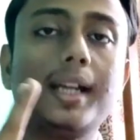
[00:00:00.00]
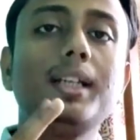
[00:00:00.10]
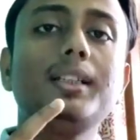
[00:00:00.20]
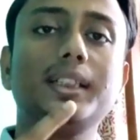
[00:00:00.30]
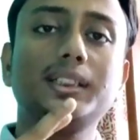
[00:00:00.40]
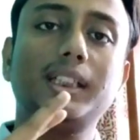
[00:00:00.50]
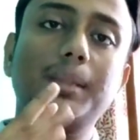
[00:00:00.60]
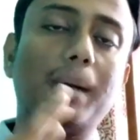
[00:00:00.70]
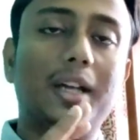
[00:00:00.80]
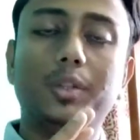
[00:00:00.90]
एटलीस्ट
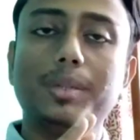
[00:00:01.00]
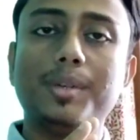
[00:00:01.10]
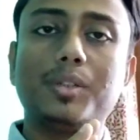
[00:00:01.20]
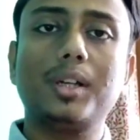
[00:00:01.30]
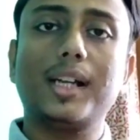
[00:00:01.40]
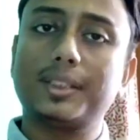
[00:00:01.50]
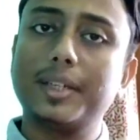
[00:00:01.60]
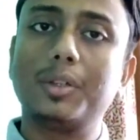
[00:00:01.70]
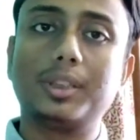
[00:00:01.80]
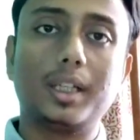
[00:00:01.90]
एन बायोलॉजी में तो ऐसा
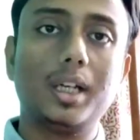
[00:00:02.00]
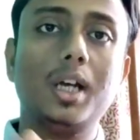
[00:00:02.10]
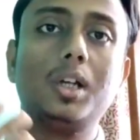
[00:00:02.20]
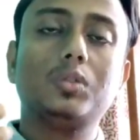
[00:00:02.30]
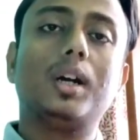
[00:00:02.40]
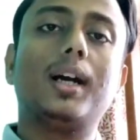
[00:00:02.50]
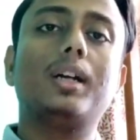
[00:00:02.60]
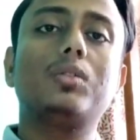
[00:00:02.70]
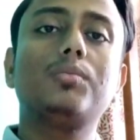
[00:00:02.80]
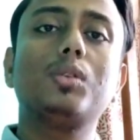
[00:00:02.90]
ही होता है तो
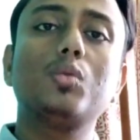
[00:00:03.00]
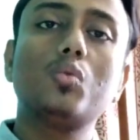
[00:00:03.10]
अगर तुमको